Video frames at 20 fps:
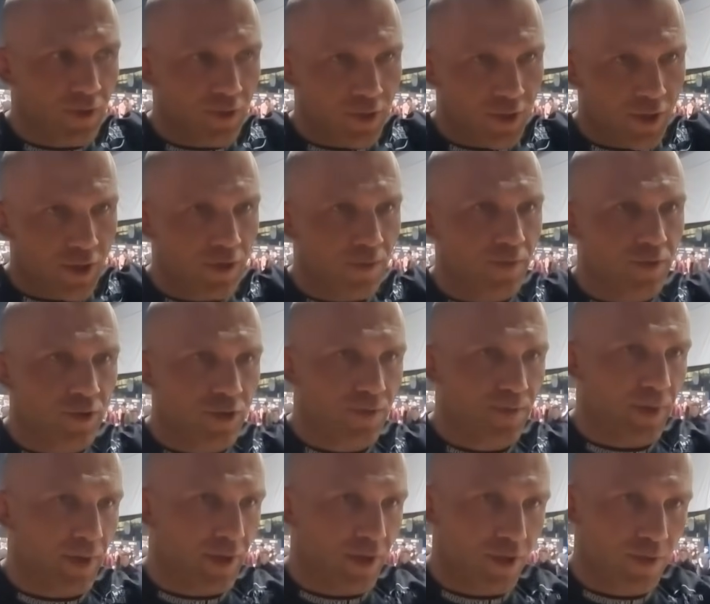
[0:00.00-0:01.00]
to zaraz to będzie
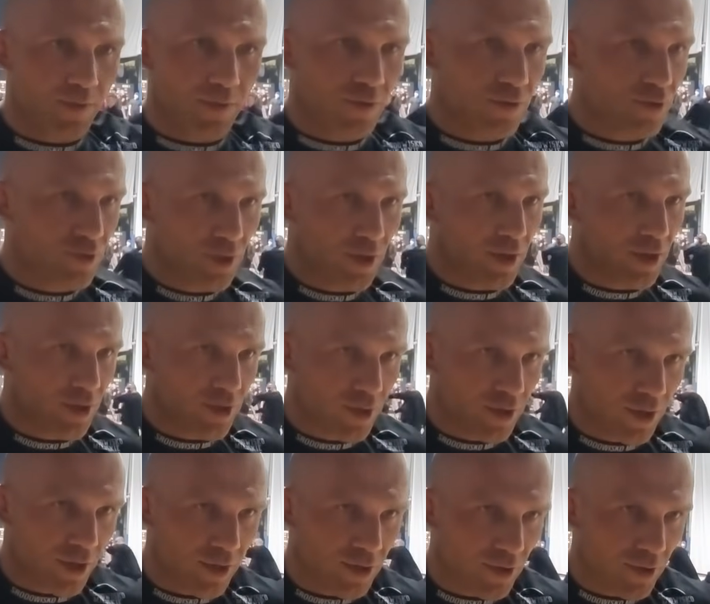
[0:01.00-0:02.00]
spadać, bo to już nie da się
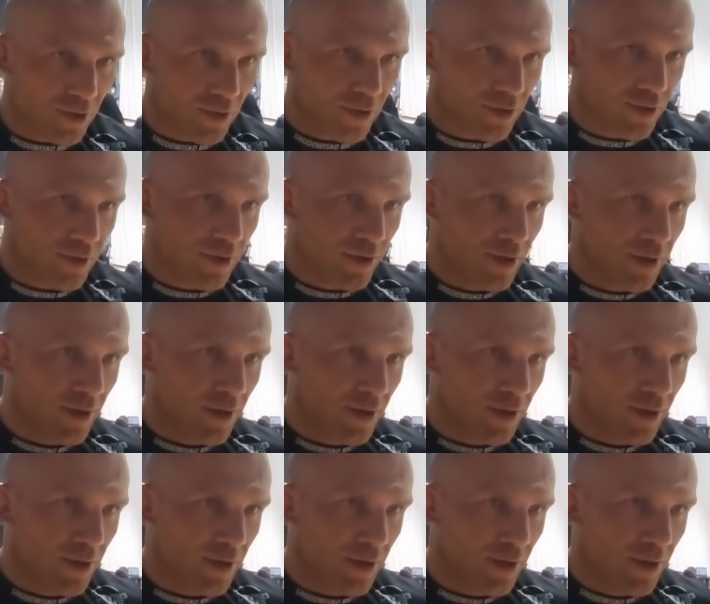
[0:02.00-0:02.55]
tyle ciągnąć.